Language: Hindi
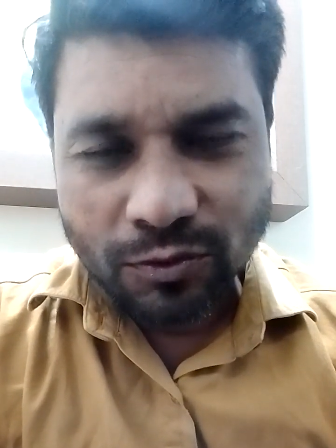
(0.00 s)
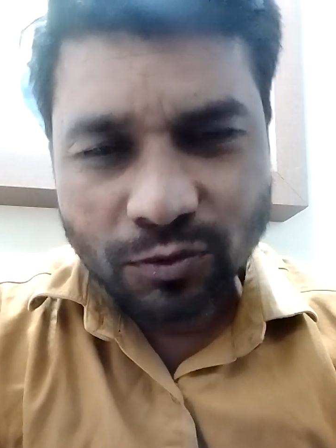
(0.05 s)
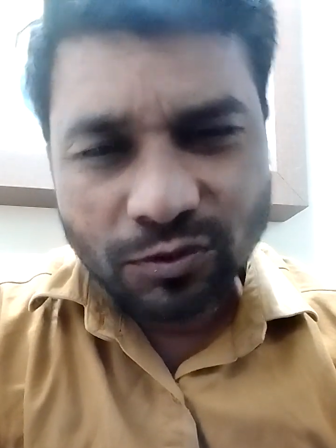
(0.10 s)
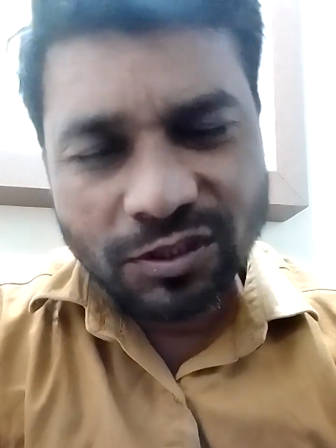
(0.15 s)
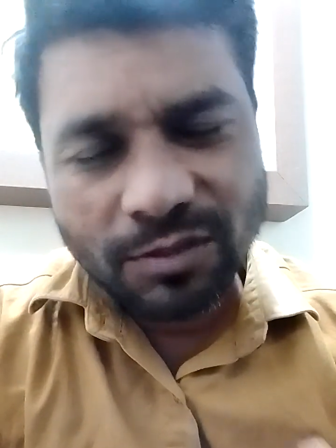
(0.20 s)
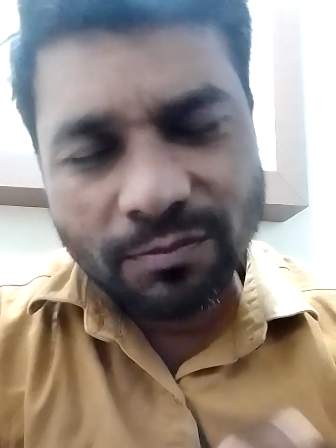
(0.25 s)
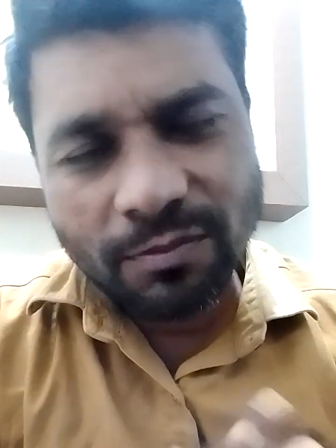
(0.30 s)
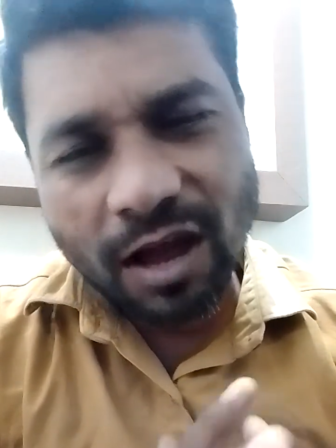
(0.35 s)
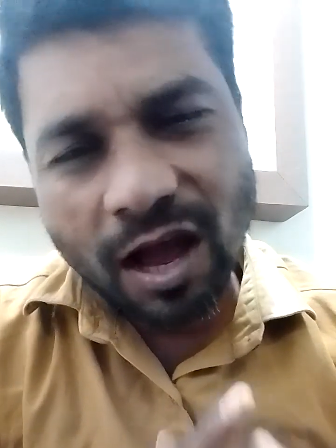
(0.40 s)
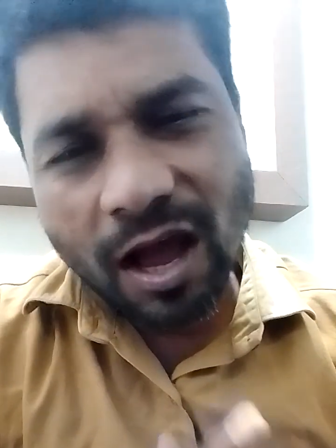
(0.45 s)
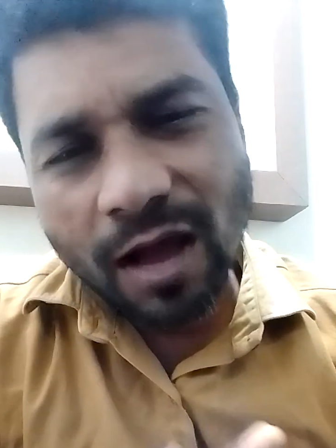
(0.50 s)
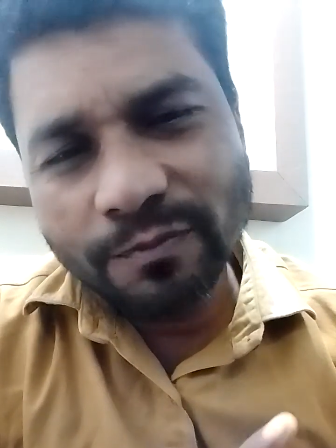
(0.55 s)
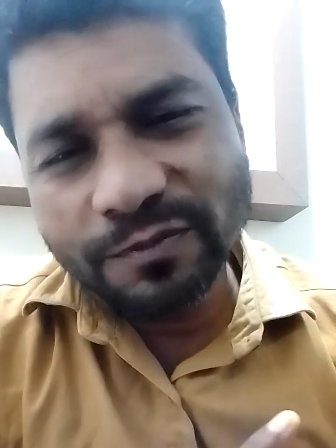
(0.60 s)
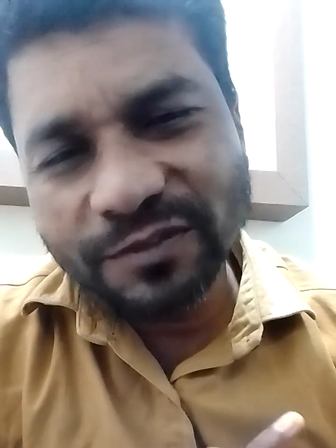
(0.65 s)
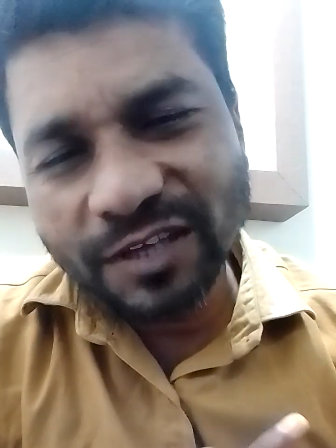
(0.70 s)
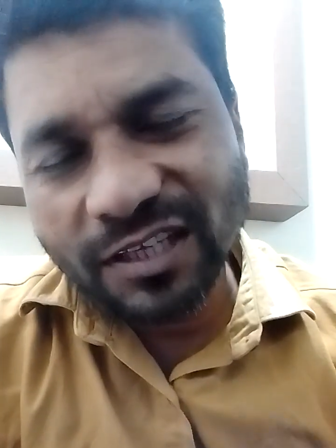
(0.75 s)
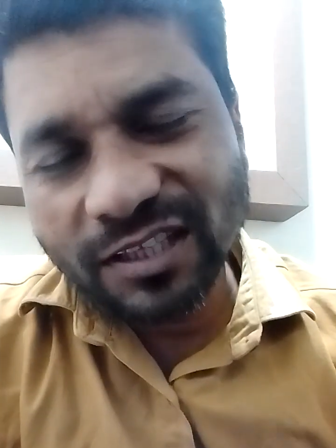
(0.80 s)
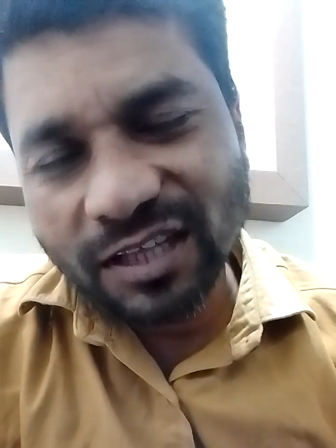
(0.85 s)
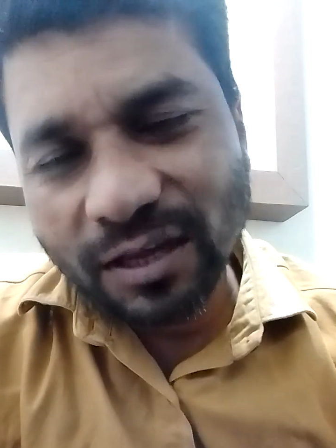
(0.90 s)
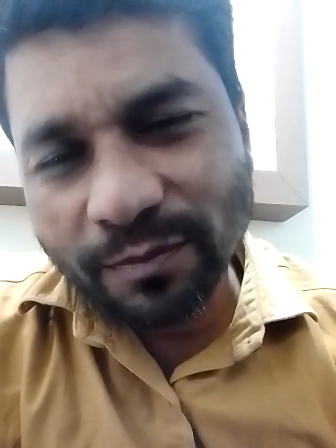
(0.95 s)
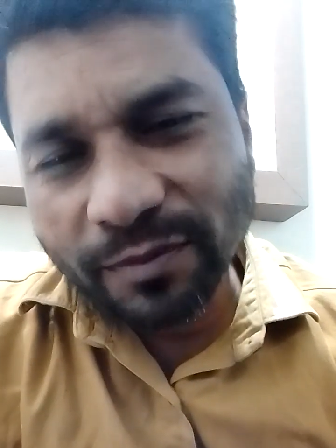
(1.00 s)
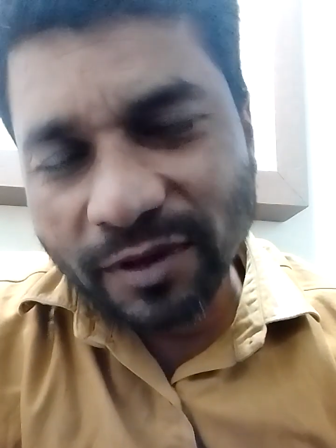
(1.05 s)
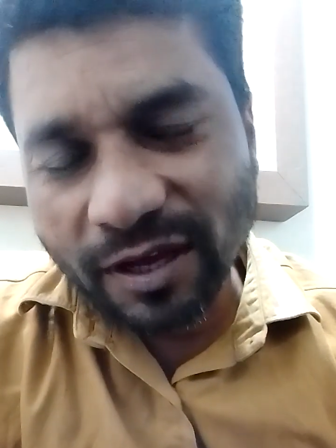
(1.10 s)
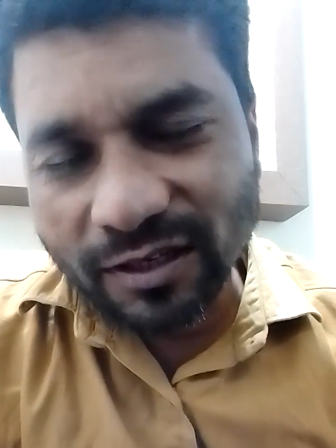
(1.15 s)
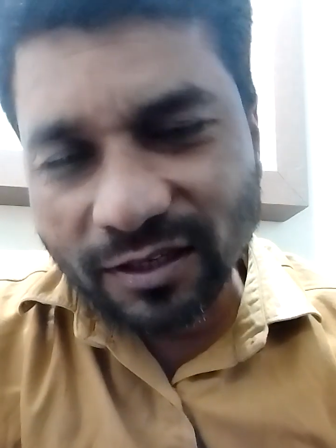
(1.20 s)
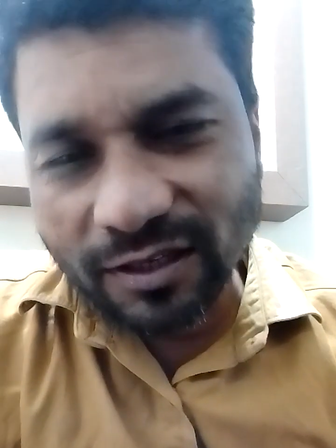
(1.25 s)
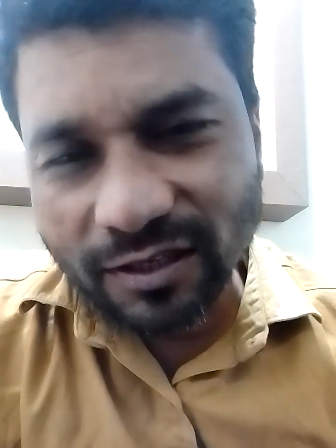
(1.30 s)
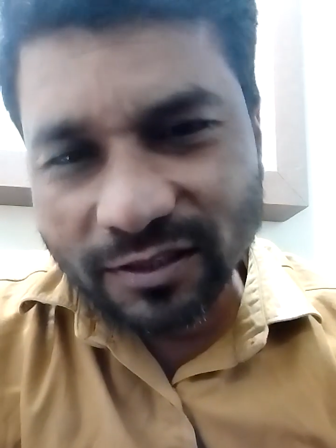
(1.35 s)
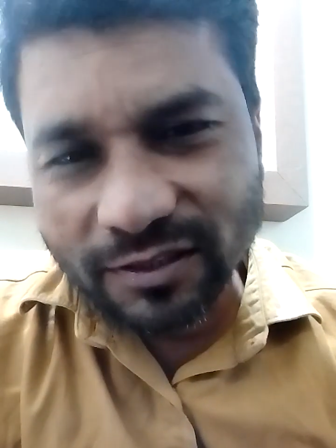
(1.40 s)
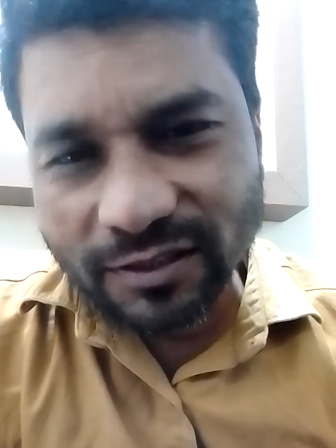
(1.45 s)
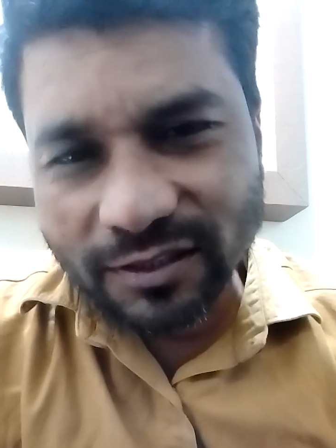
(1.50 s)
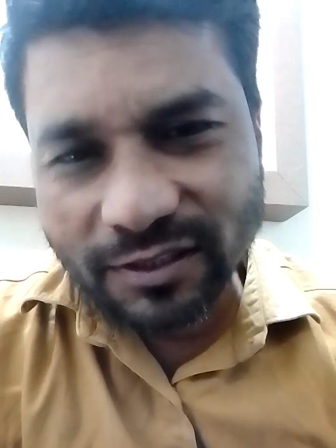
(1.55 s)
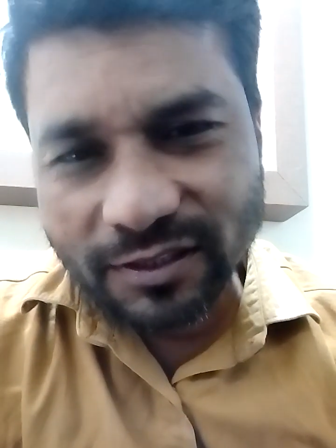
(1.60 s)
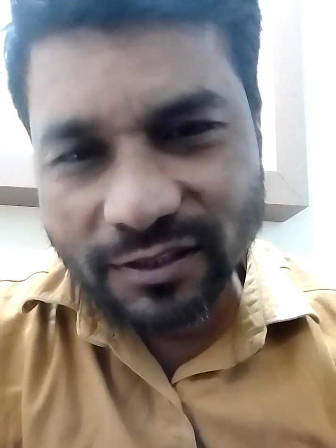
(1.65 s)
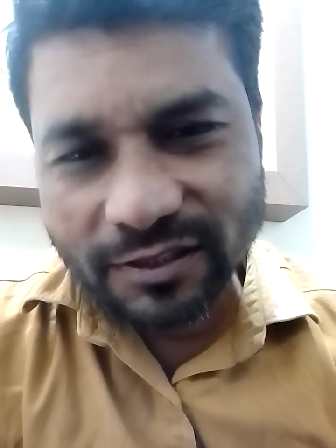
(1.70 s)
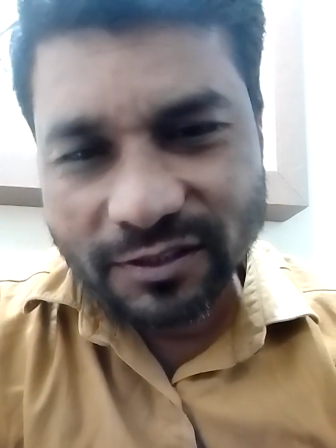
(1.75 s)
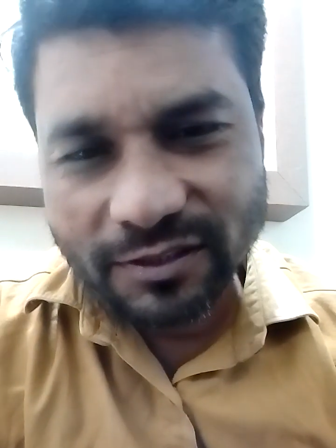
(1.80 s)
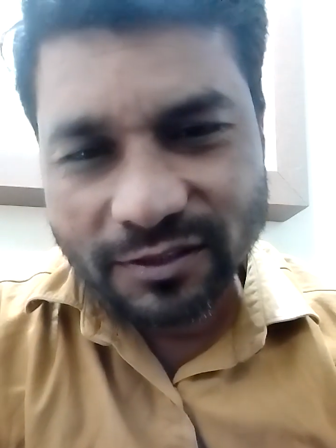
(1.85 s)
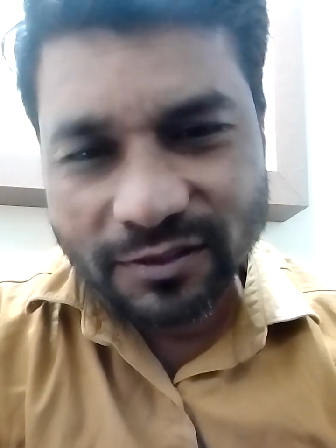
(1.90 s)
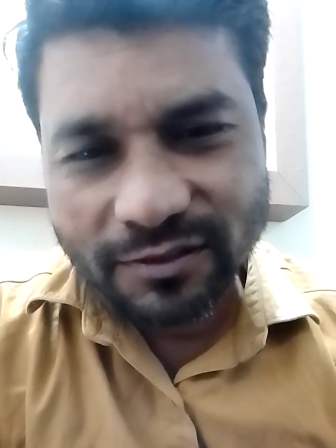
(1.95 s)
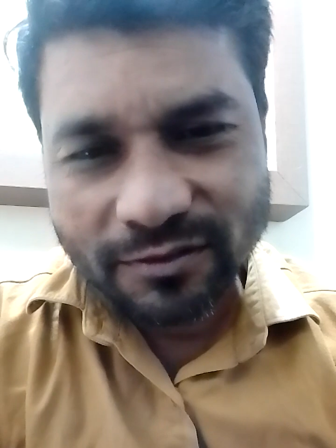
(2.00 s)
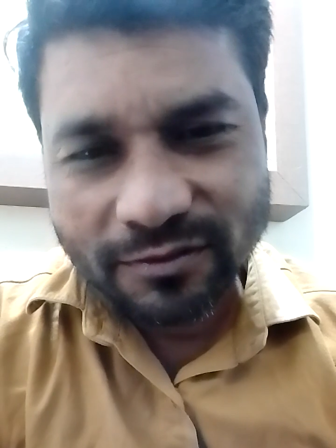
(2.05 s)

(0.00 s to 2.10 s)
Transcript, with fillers: तो जब आप ज़्यादा प्यार करते हैं